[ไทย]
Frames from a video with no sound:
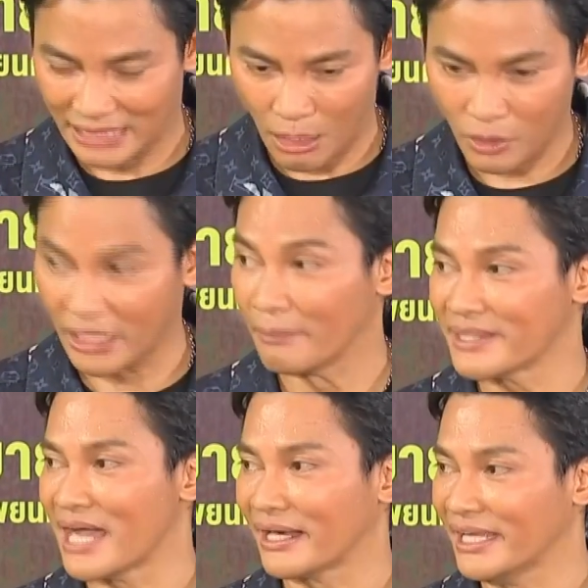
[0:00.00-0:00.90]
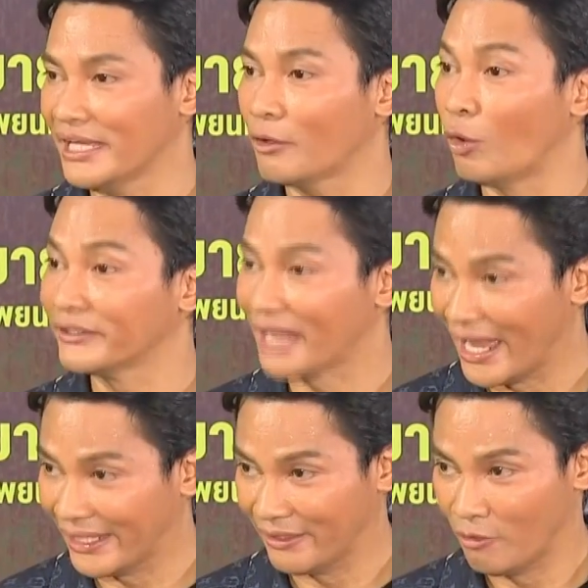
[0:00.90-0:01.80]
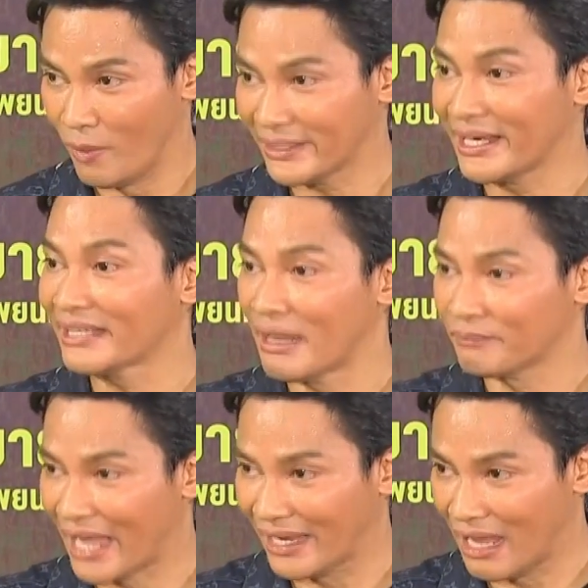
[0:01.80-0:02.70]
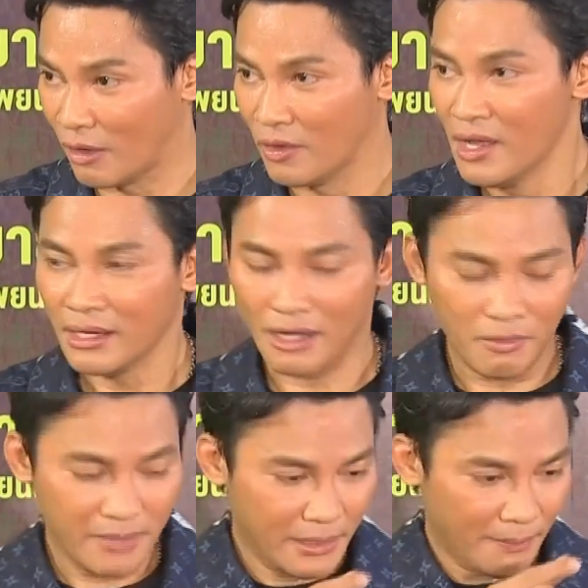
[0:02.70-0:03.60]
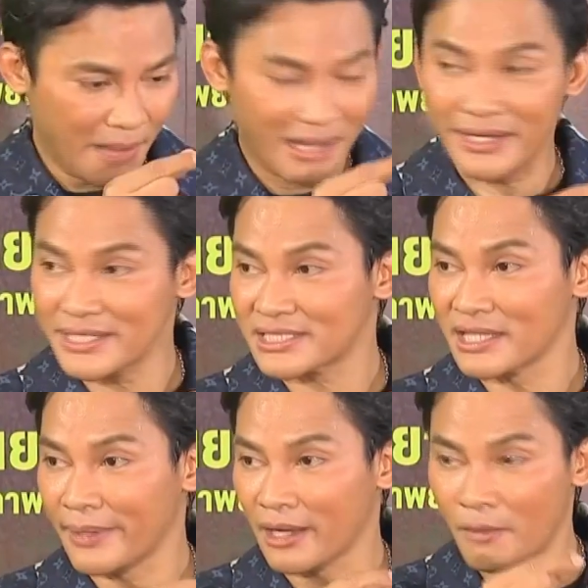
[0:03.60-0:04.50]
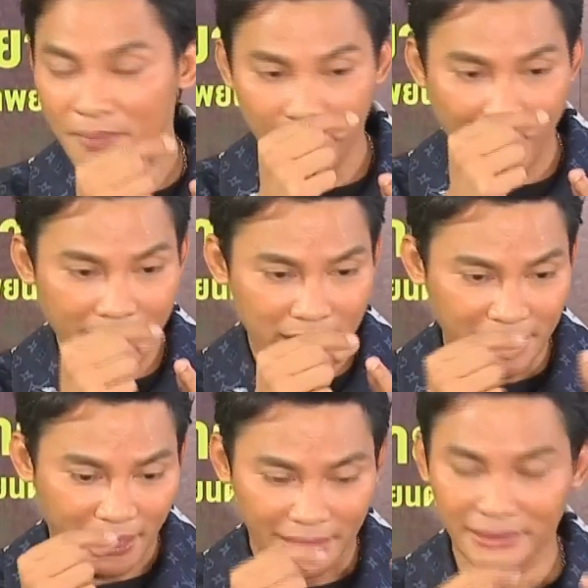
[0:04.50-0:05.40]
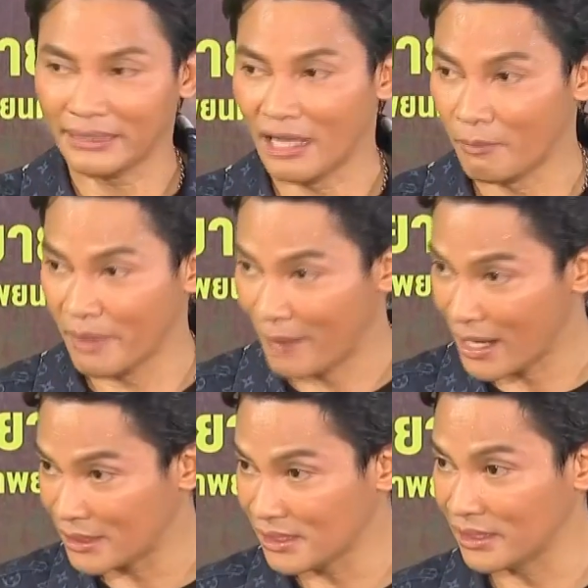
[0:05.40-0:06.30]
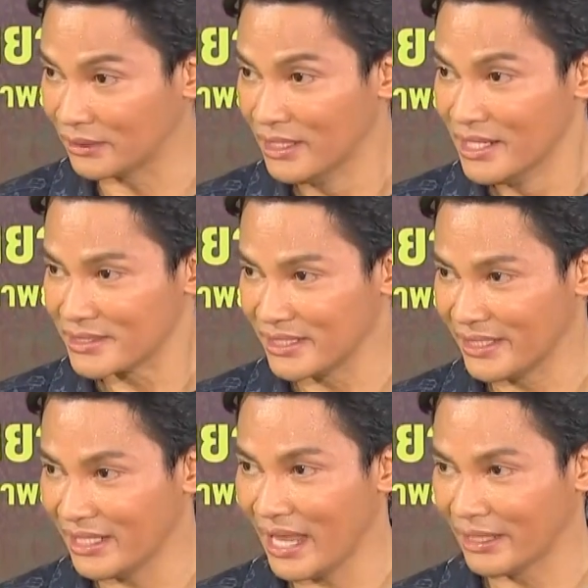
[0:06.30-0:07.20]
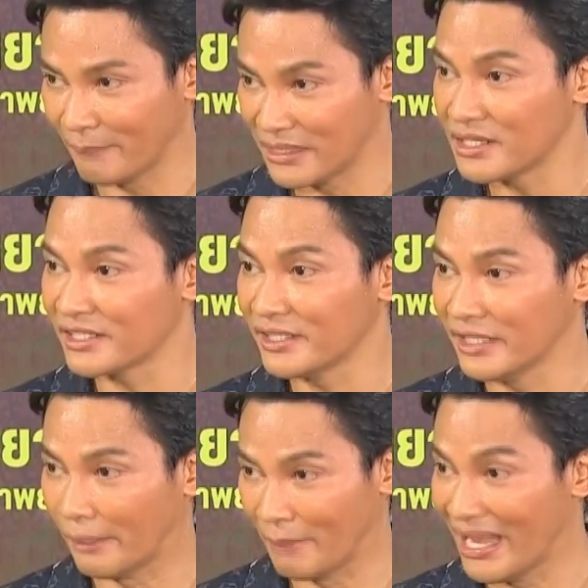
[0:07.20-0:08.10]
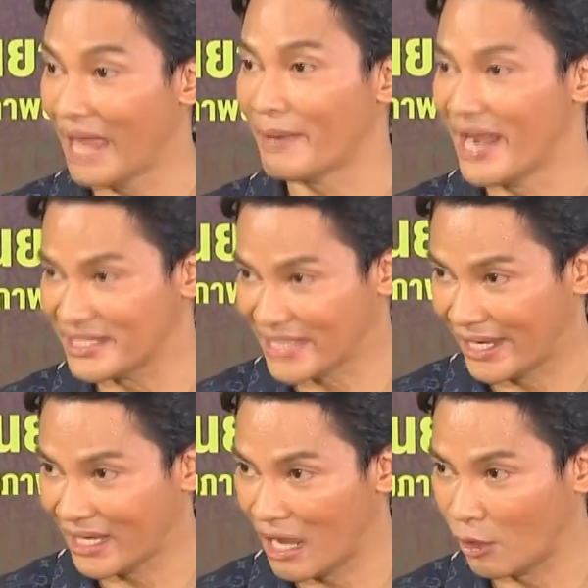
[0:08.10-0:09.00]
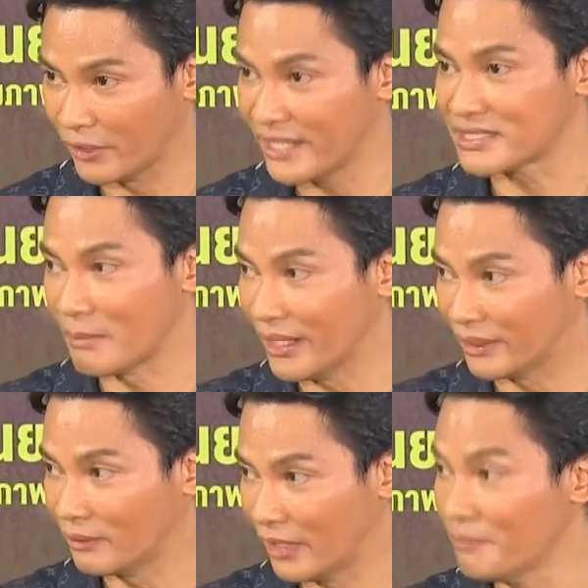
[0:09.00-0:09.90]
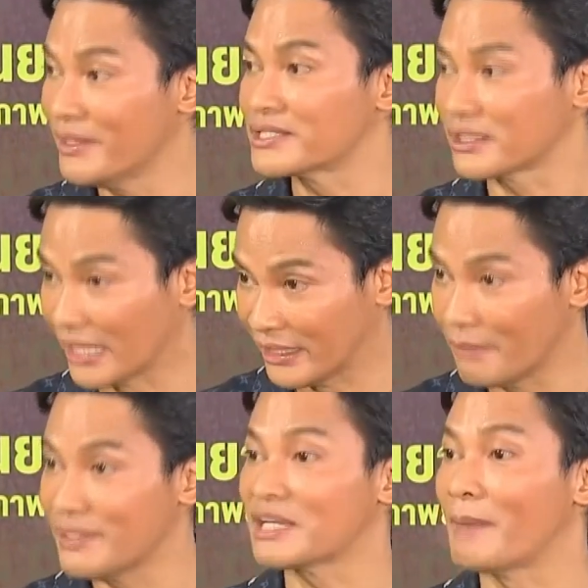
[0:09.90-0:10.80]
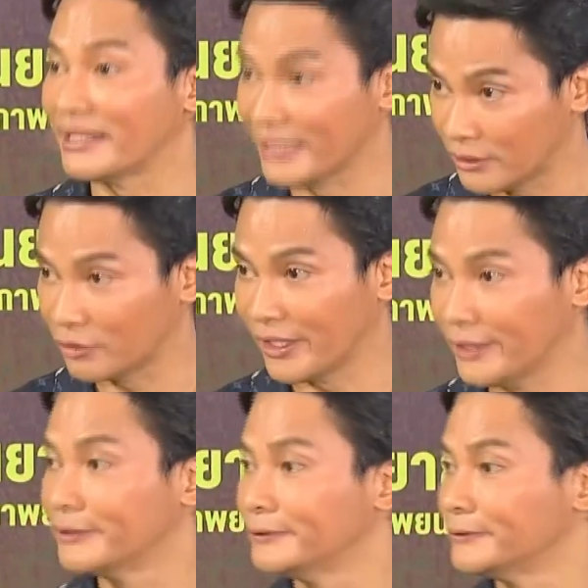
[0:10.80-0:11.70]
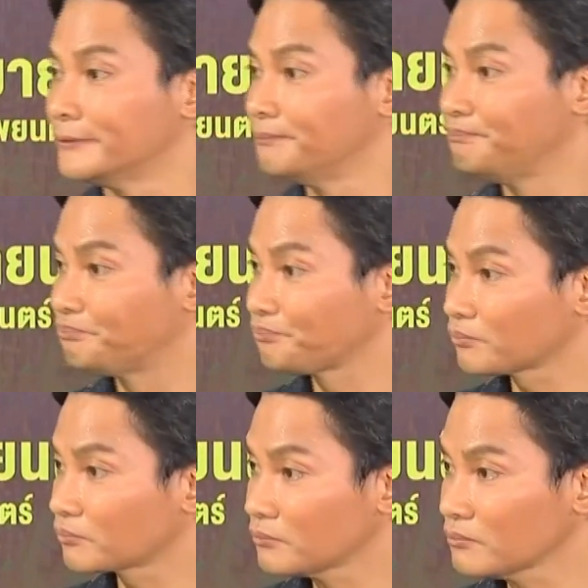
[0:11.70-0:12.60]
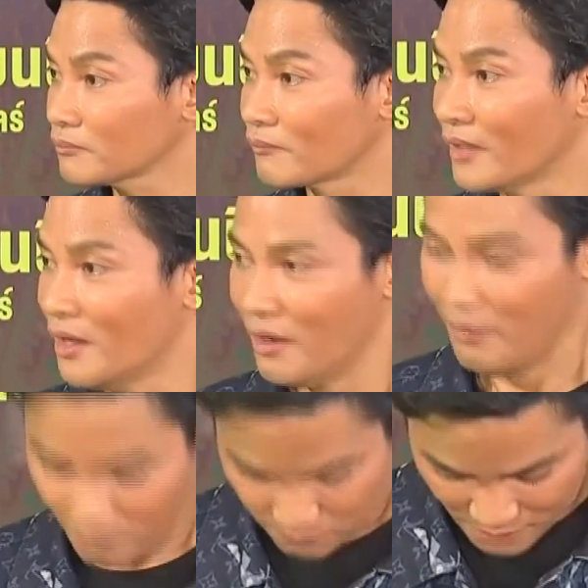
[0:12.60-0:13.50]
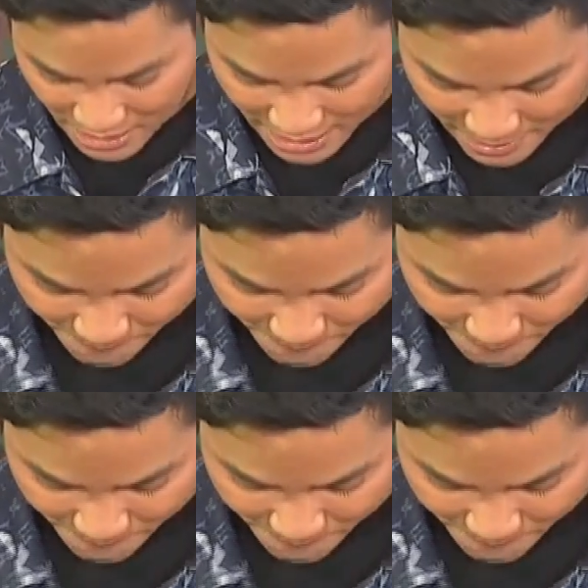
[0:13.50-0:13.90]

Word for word: เราเกิดมาจากนี้คนไทยวัฒนธรรมไทยเราเขามีพระคริสใช่ไหมเขามีไม้กางเขนแต่เรามีพระเครื่อง สิ่งนี้แหละเป็นเครื่องยึดเหนี่ยวเป็นแรงบันดาลใจให้เราได้สำเร็จได้มีสติได้มีสมาธิตรงนี้แล้วให้อะไรแจ็คสันหวังคะให้